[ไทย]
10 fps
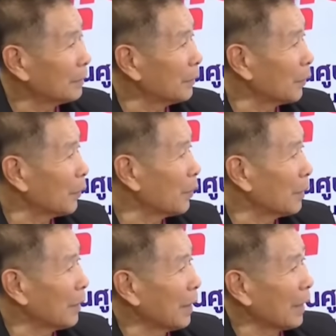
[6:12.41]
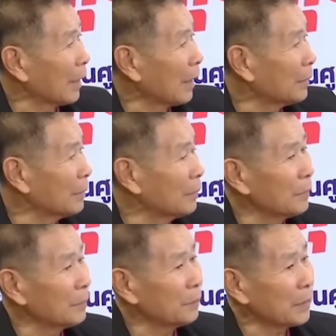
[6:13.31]
ตกลงหักหลัง
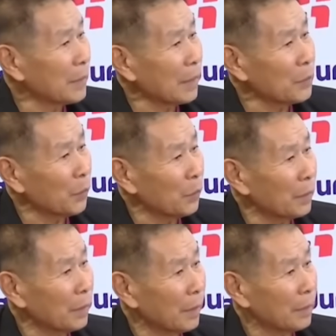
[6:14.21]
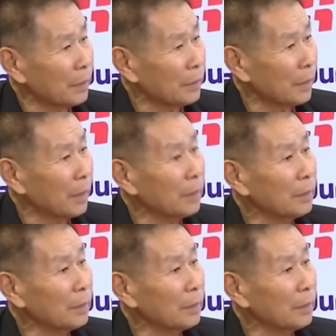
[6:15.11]
ประชาชนกันเนี่ยนะ